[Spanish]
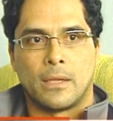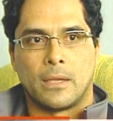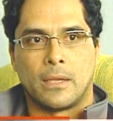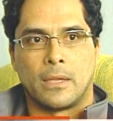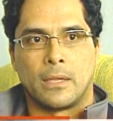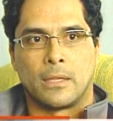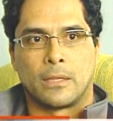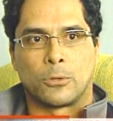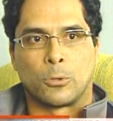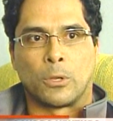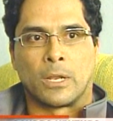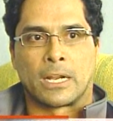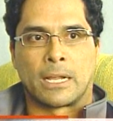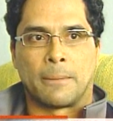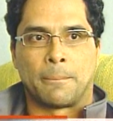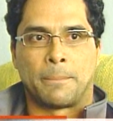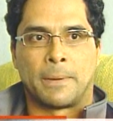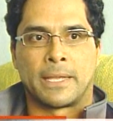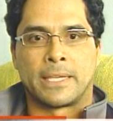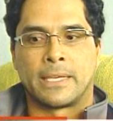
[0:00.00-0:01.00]
eh, toda la
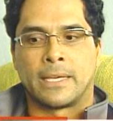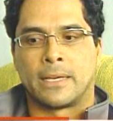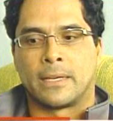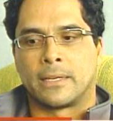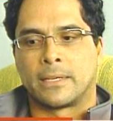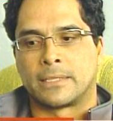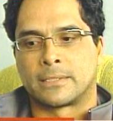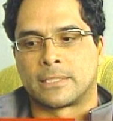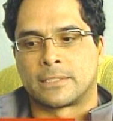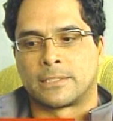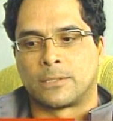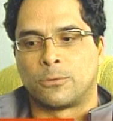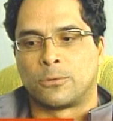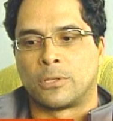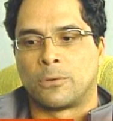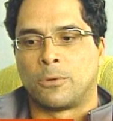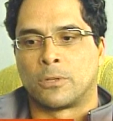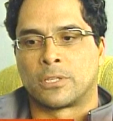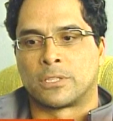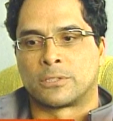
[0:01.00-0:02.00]
campaña en esta
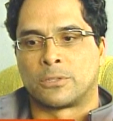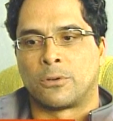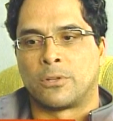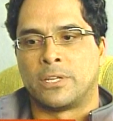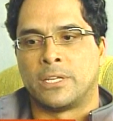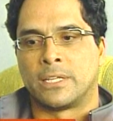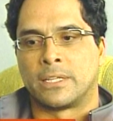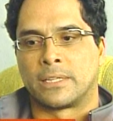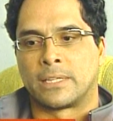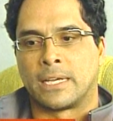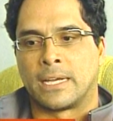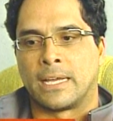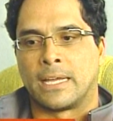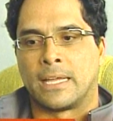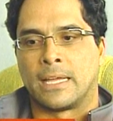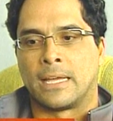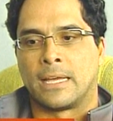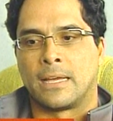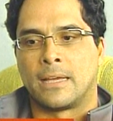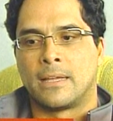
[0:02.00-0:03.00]
segunda vuelta está
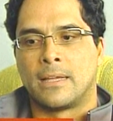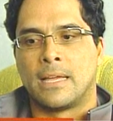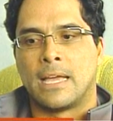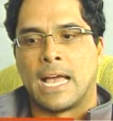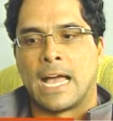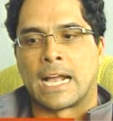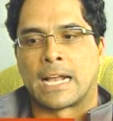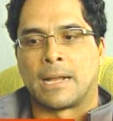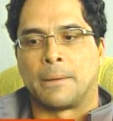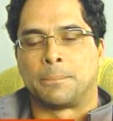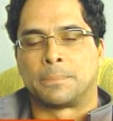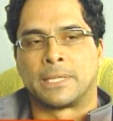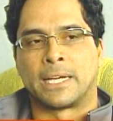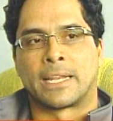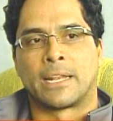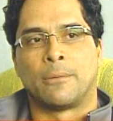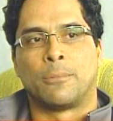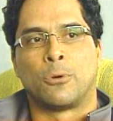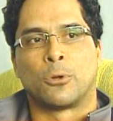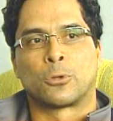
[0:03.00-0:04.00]
orientada a
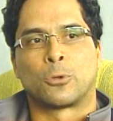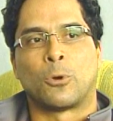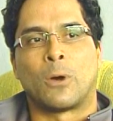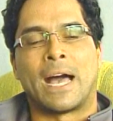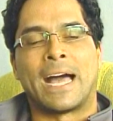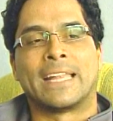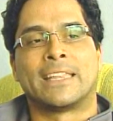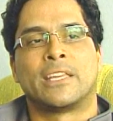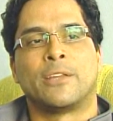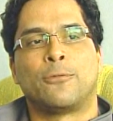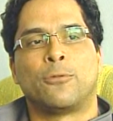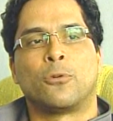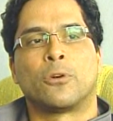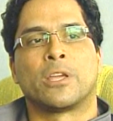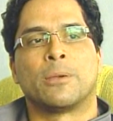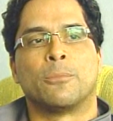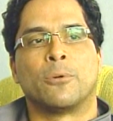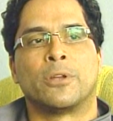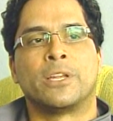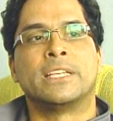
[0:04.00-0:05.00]
captar el voto
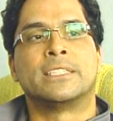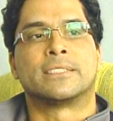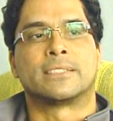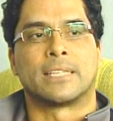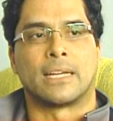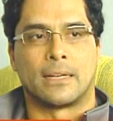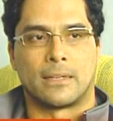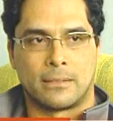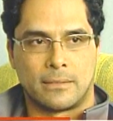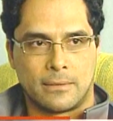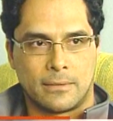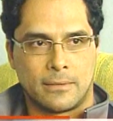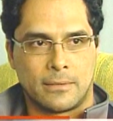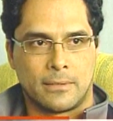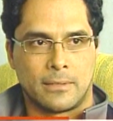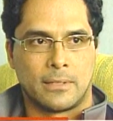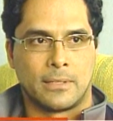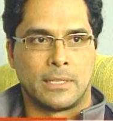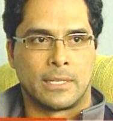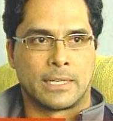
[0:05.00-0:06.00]
antifujimorista,
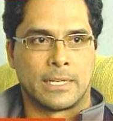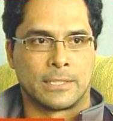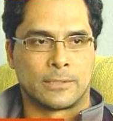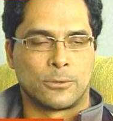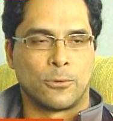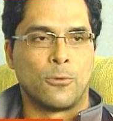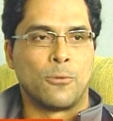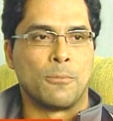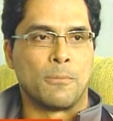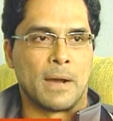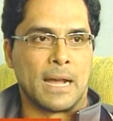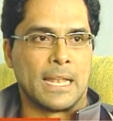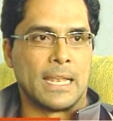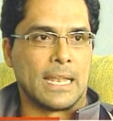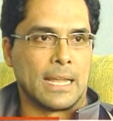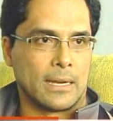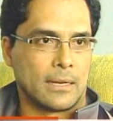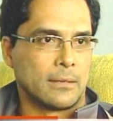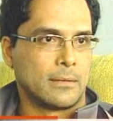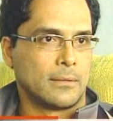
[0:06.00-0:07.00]
en el caso de
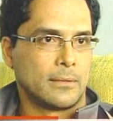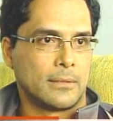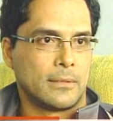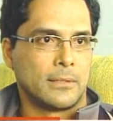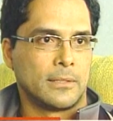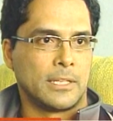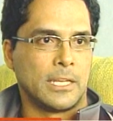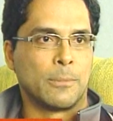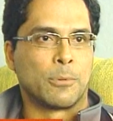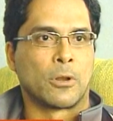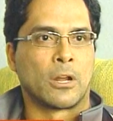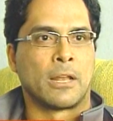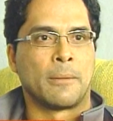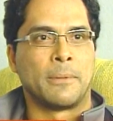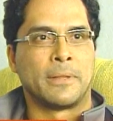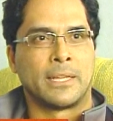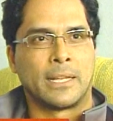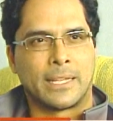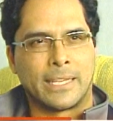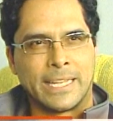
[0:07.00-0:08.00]
Humala y
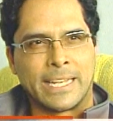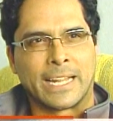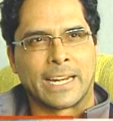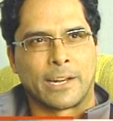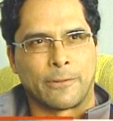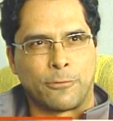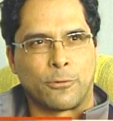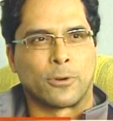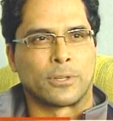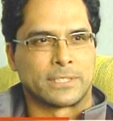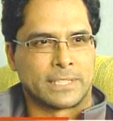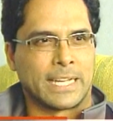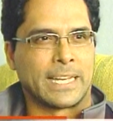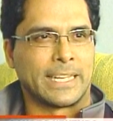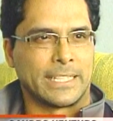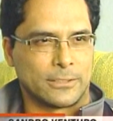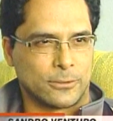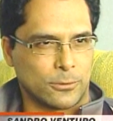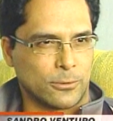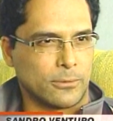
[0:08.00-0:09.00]
probablemente quiera
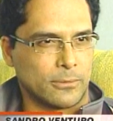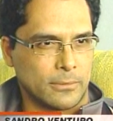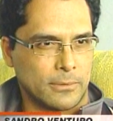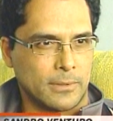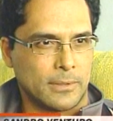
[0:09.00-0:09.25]
reforzar eso.